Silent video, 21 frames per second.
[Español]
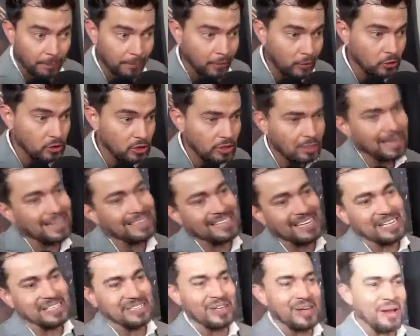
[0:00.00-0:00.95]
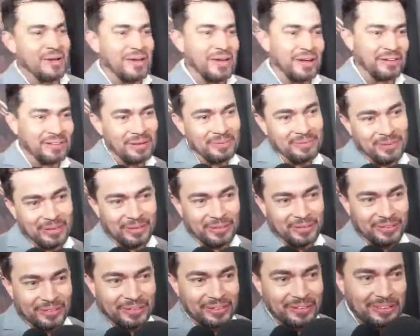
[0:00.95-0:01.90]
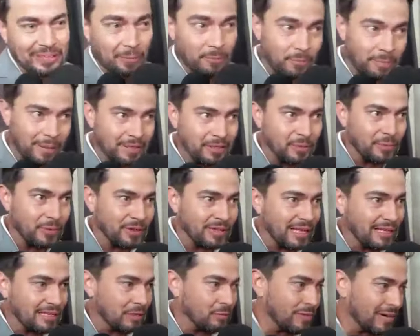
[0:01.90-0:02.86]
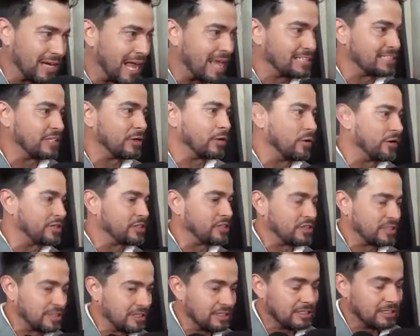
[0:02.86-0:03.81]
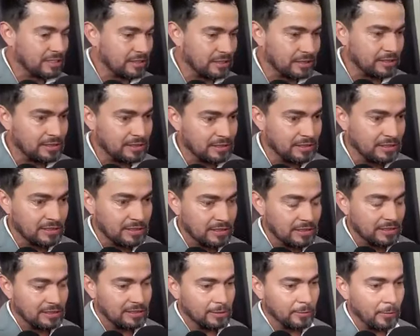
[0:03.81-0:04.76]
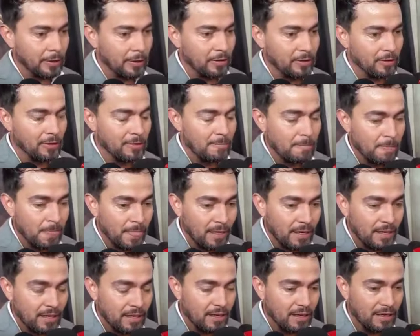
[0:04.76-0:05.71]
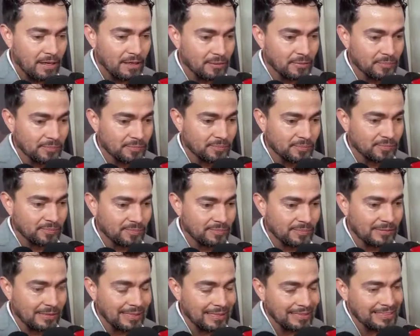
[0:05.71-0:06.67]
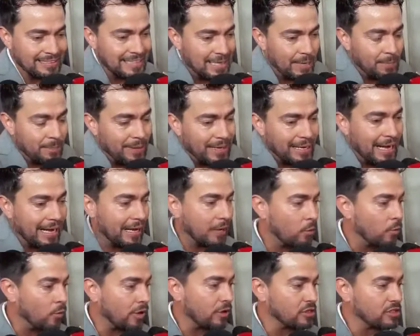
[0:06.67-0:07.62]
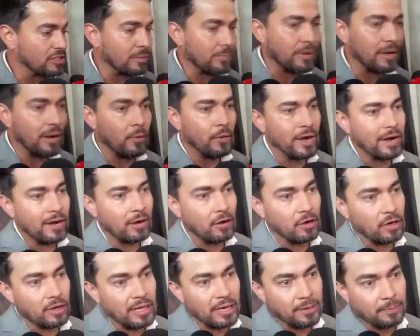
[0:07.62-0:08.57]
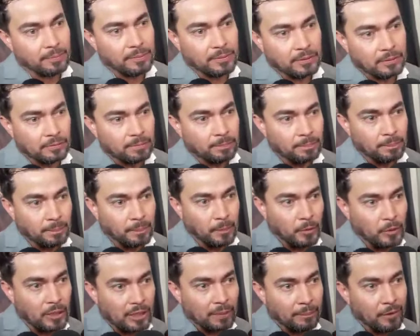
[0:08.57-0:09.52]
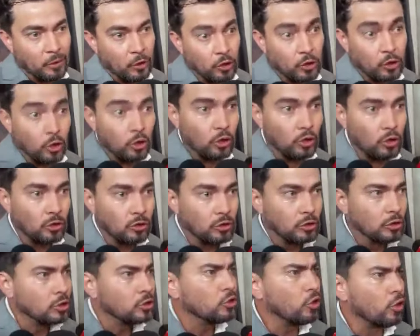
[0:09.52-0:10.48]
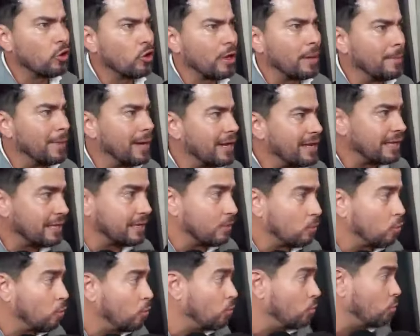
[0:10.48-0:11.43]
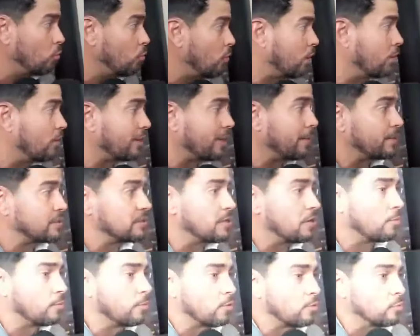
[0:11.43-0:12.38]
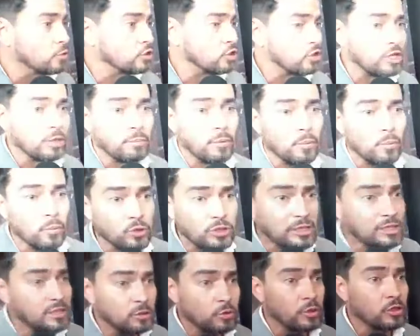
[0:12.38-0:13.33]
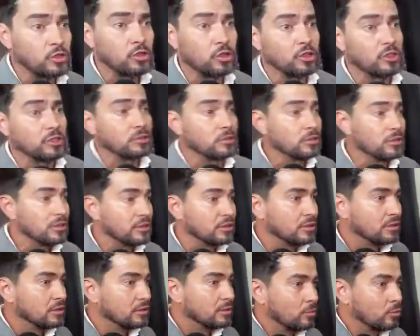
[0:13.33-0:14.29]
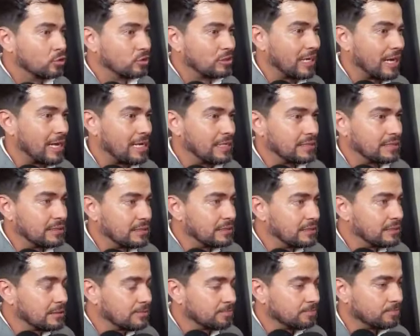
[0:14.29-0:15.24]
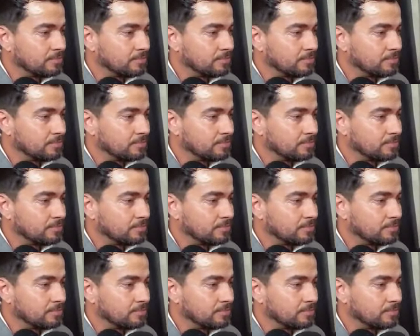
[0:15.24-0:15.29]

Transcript: pero sí, la selección la veo, tampoco no, está un partido importante, un clásico, eso sí, sí, sí, sí veo. Jaime. Siempre la recuerdo y siempre la voy a recordar porque me dio todo. Yo creo que más que un jugador que ha pasado por muchos equipos, muchas situaciones, muchas